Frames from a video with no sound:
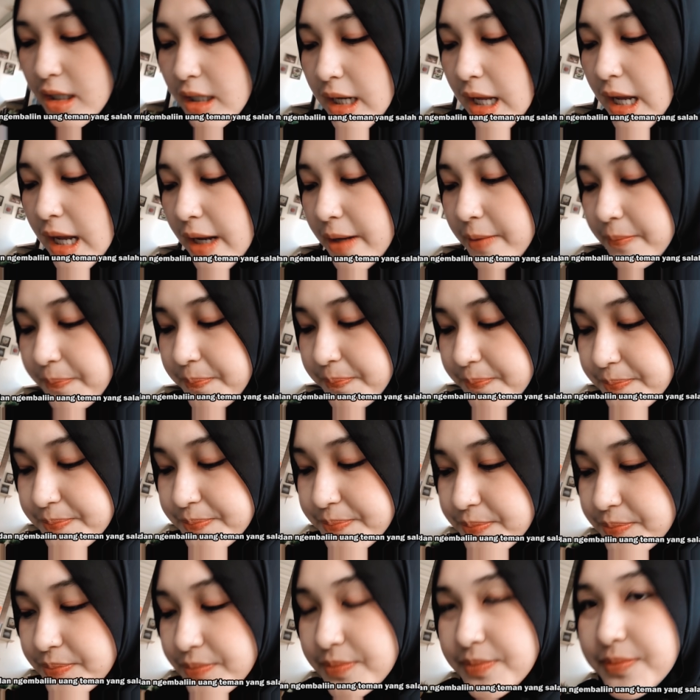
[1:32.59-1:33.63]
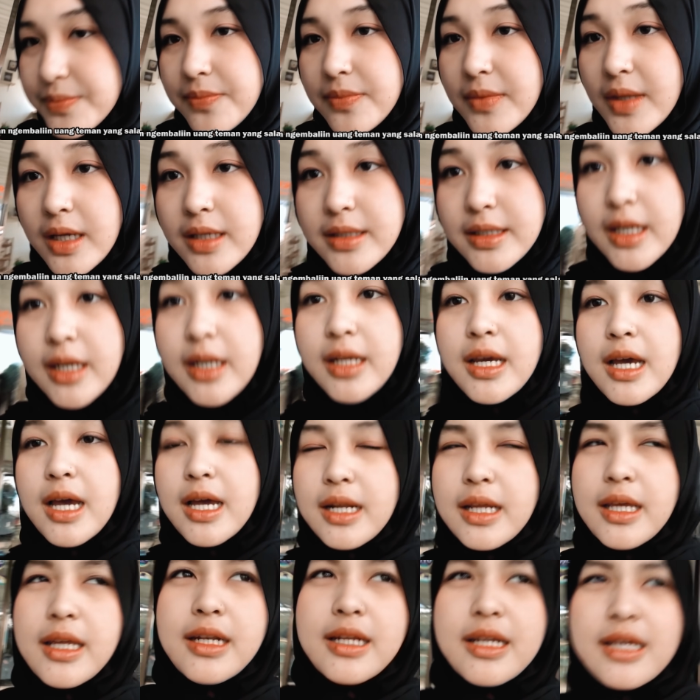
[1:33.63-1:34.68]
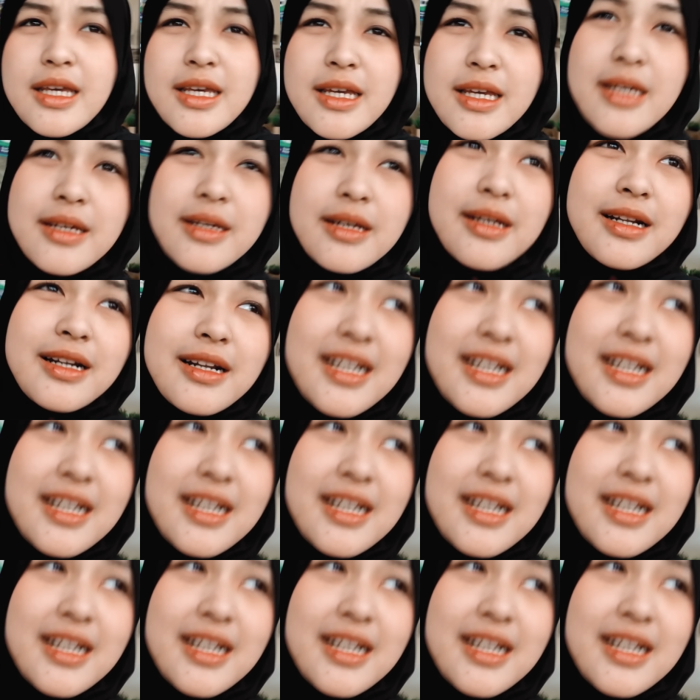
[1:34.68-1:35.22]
nah jadi hari ini